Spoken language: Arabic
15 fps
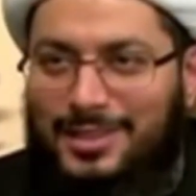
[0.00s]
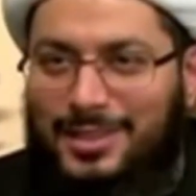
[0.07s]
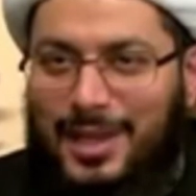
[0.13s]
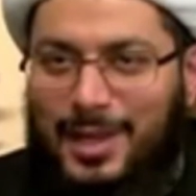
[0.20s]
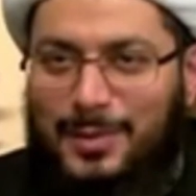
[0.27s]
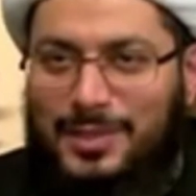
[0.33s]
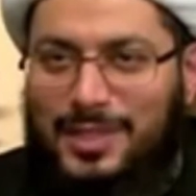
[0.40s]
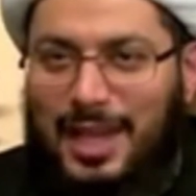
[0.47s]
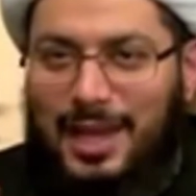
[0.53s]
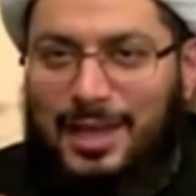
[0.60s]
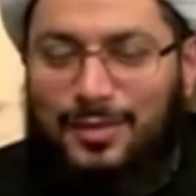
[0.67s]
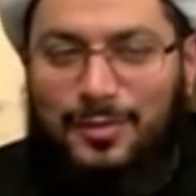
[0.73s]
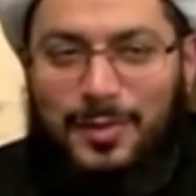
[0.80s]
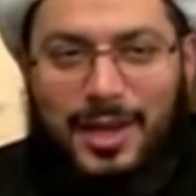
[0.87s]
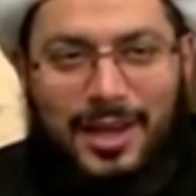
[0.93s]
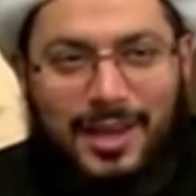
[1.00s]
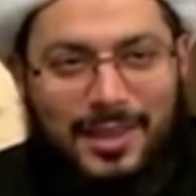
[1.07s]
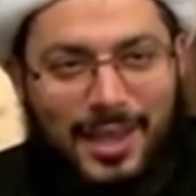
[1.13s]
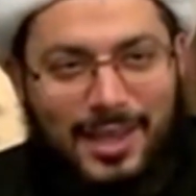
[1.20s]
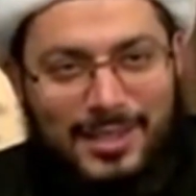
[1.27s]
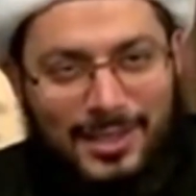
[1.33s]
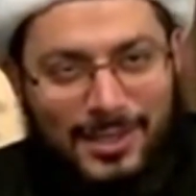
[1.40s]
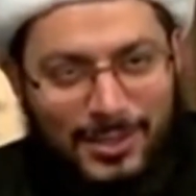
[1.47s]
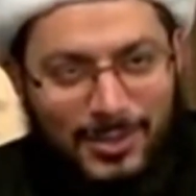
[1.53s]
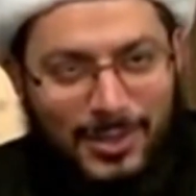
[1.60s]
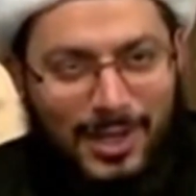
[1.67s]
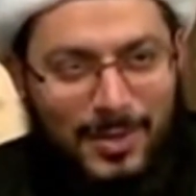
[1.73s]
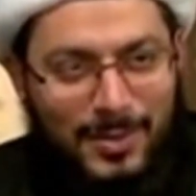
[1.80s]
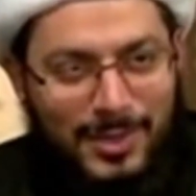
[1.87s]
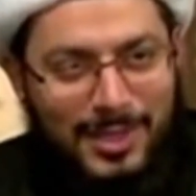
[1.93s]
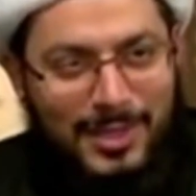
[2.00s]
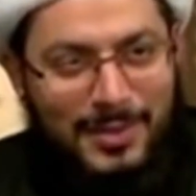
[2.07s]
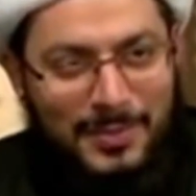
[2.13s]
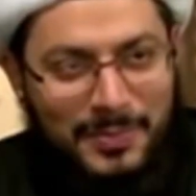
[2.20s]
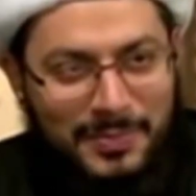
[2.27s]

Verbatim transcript: كان متحالف مع هذا حسن الترابي